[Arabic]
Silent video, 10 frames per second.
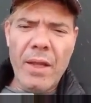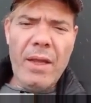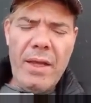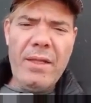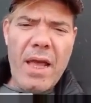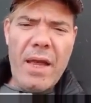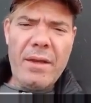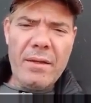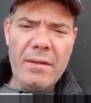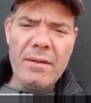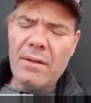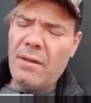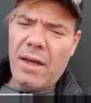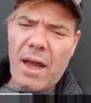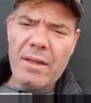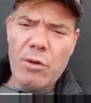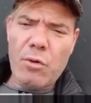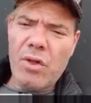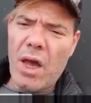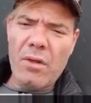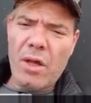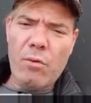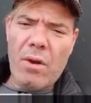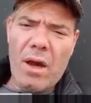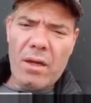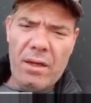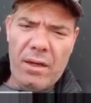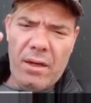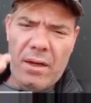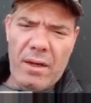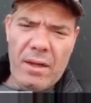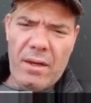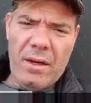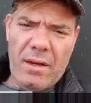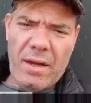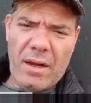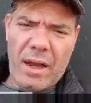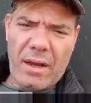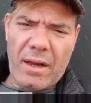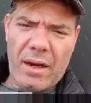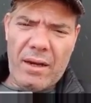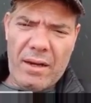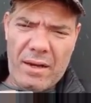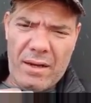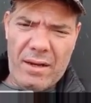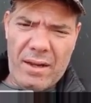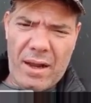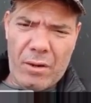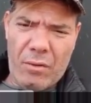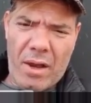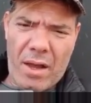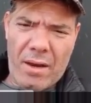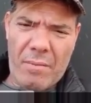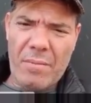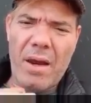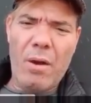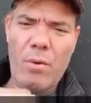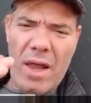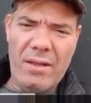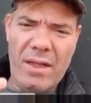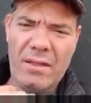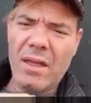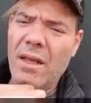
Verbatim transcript: اذا اللي غادي يقول شي حاجه يقولها اللي اللي غيقرا اللي كان الغناء حرام له الحديث